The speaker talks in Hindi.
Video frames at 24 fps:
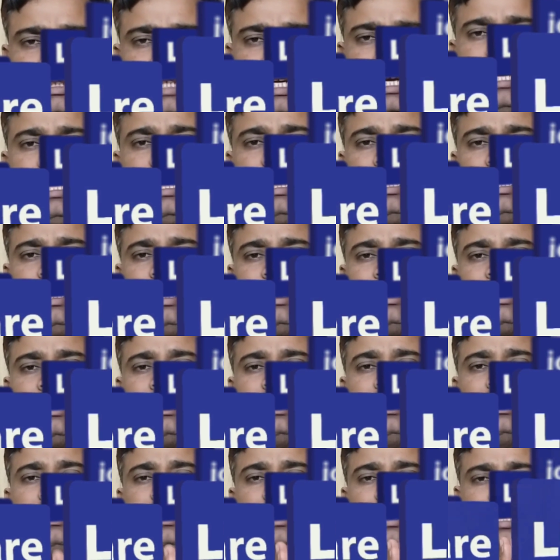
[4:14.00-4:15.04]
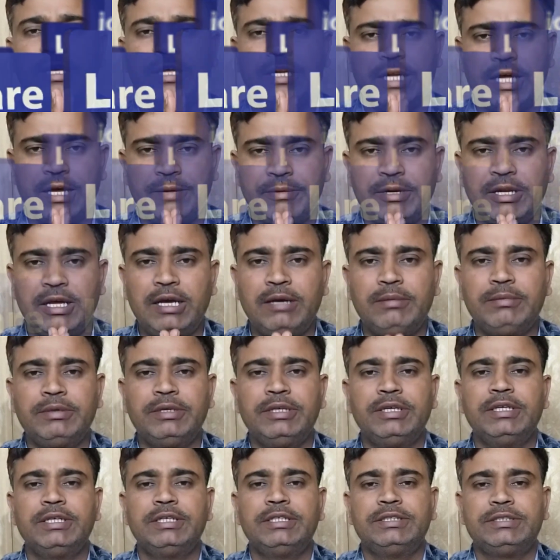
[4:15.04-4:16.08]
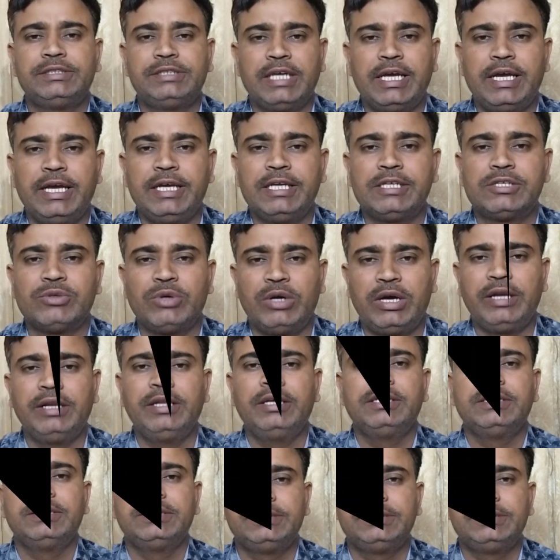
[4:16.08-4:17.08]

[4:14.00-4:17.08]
जय हिंद राम राम जय जवान